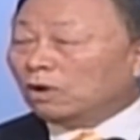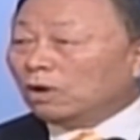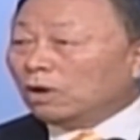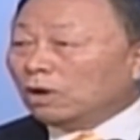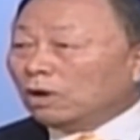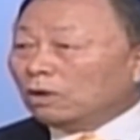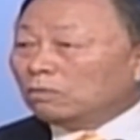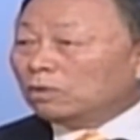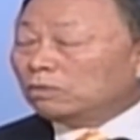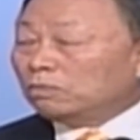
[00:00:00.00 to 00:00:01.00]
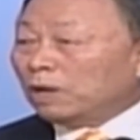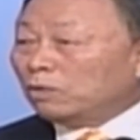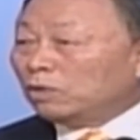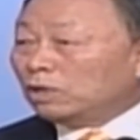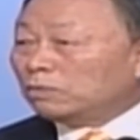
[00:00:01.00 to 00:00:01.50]
司机
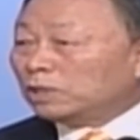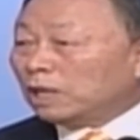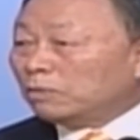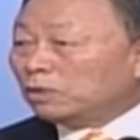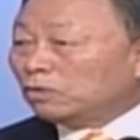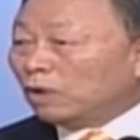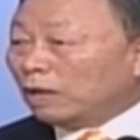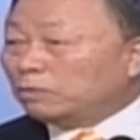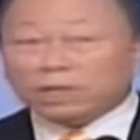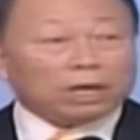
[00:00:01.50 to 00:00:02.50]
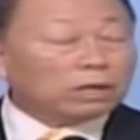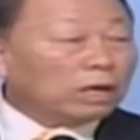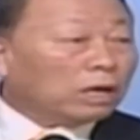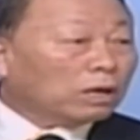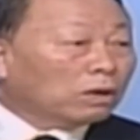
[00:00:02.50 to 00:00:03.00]
为了我悔改而
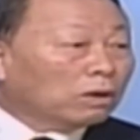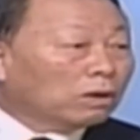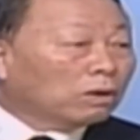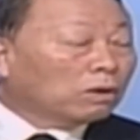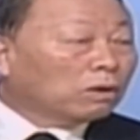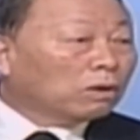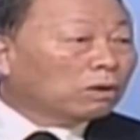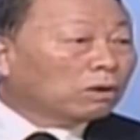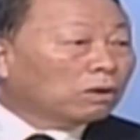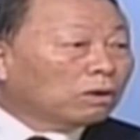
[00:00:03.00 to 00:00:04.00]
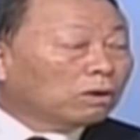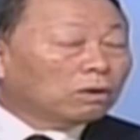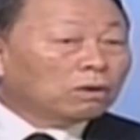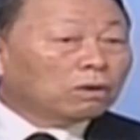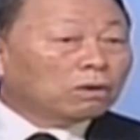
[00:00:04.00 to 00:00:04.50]
这样说了，所以
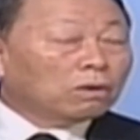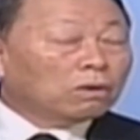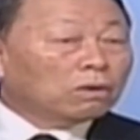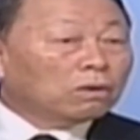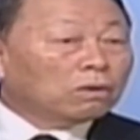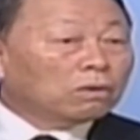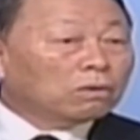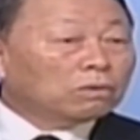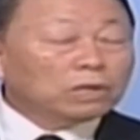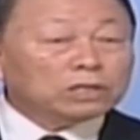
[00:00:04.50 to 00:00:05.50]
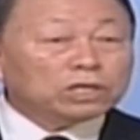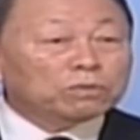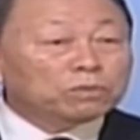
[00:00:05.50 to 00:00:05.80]
我应该做悔改。